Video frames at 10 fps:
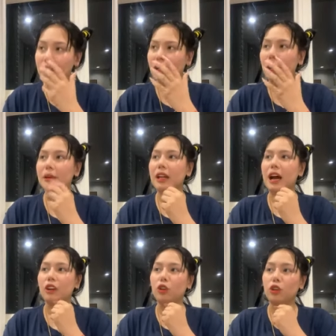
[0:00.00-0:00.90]
Grabe
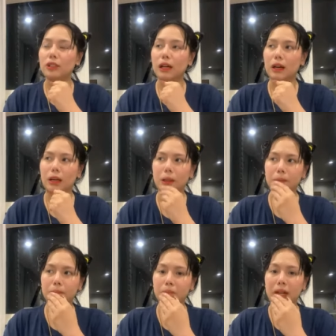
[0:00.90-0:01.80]
na ano sa
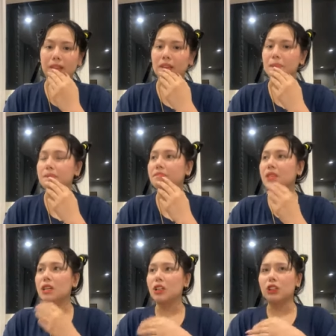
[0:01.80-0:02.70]
bad trip.
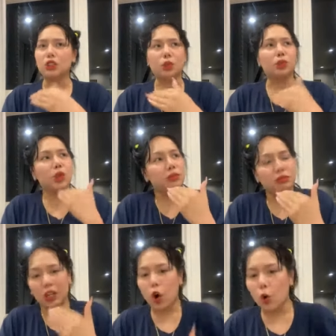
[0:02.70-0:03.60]
So
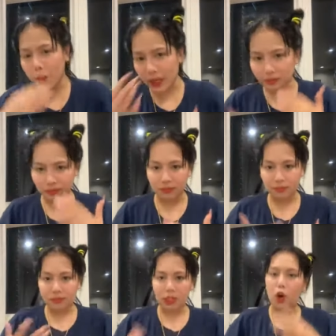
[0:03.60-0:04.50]
doon nag-open
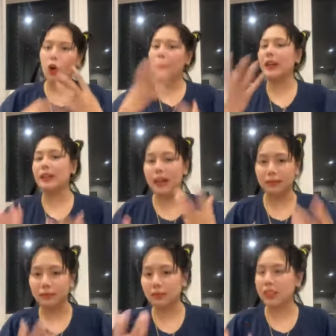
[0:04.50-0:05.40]

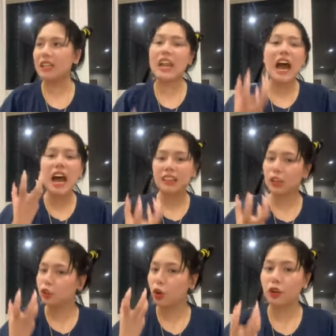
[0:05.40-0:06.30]
nag-openan. Then lahat
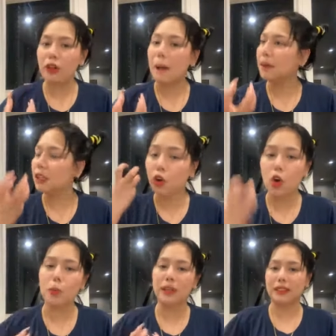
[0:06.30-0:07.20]
ng Toro family
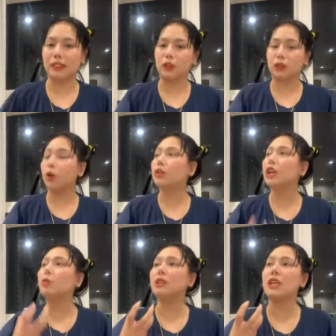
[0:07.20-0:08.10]
nag-open na sa'yo na
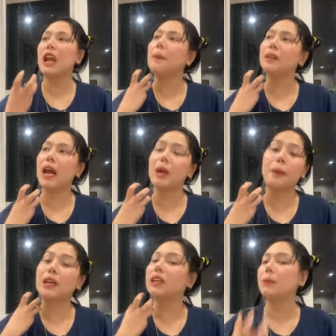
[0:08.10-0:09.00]
Kuya Rob, hindi na namin kaya yung
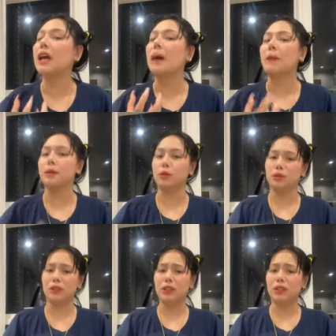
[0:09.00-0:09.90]
pagiging mayabang mo.